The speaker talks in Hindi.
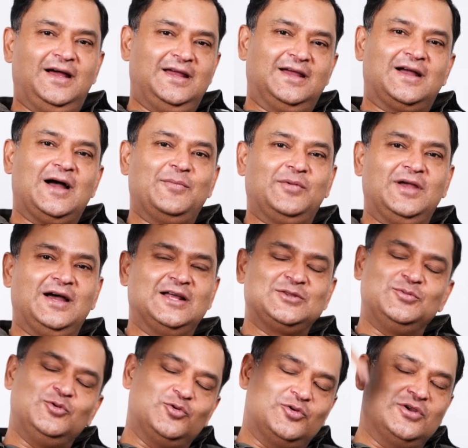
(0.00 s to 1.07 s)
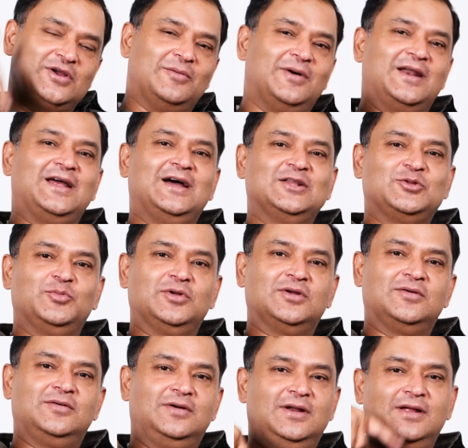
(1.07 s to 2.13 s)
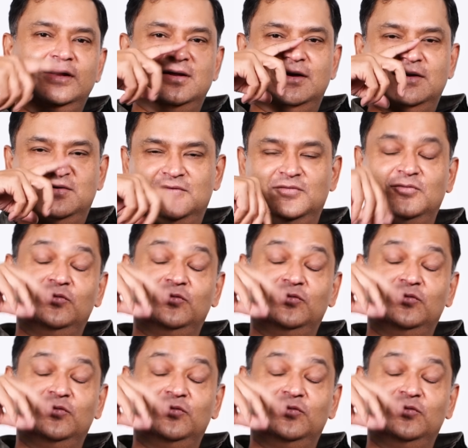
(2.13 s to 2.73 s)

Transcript: एक आपके हाथ में होगी एक हमारे हाथ में ठीक है